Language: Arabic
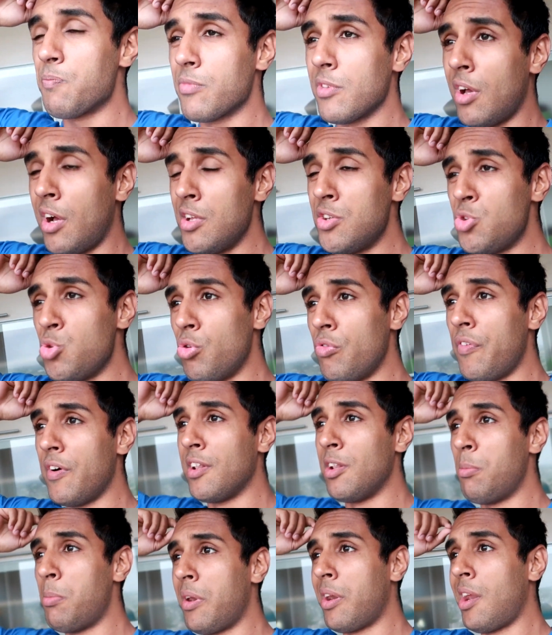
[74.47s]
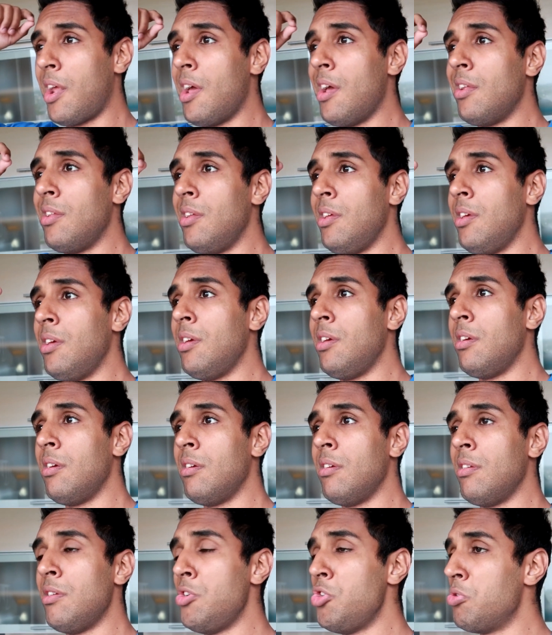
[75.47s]
غنشوف هاد المره هادي
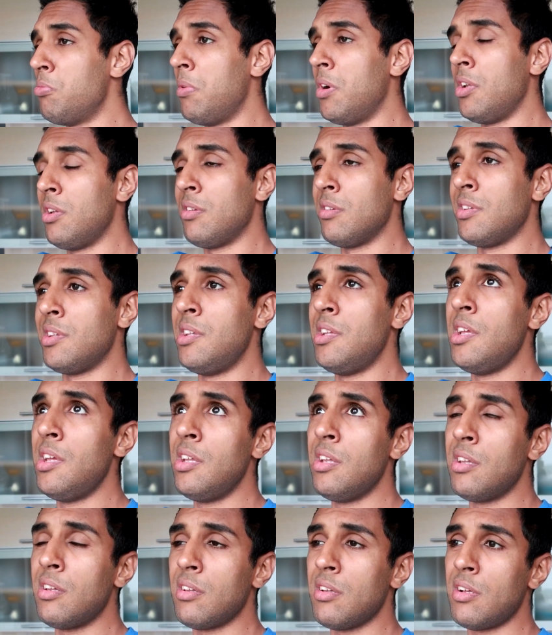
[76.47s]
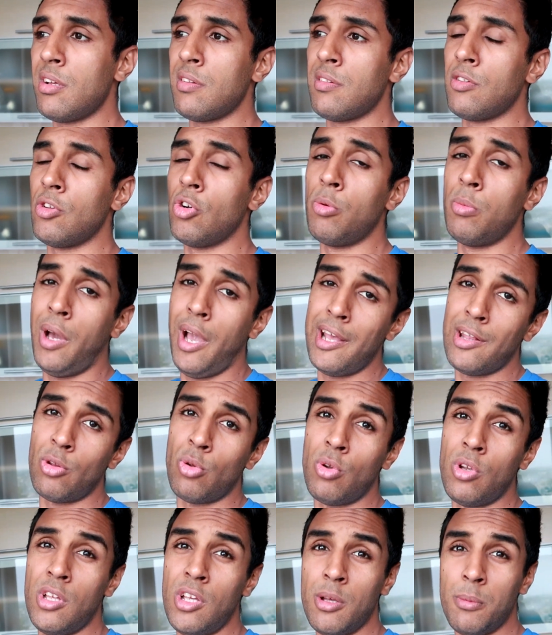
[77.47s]
اليوم الاثنين خصهم
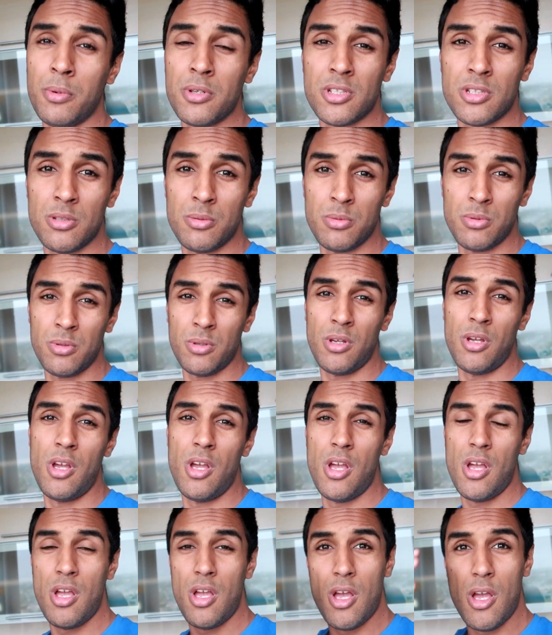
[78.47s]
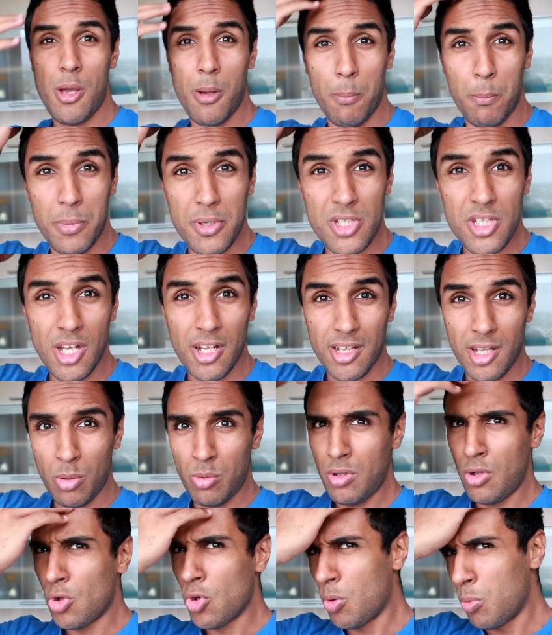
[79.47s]
يعيطوا ليا باش باش
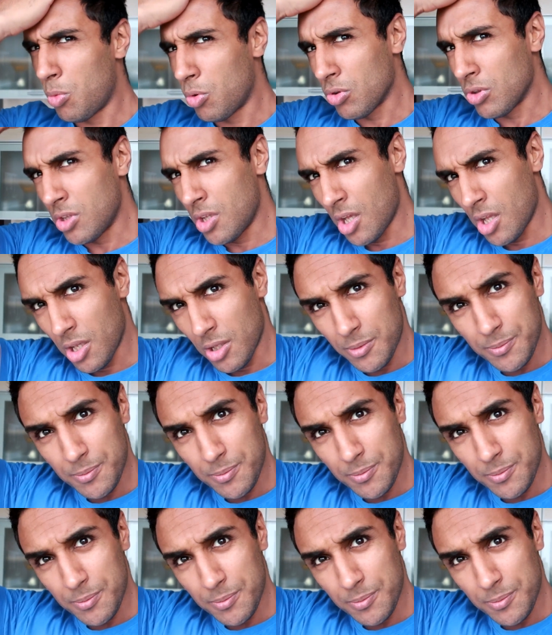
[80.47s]
يعطيوني الكوموند ديالي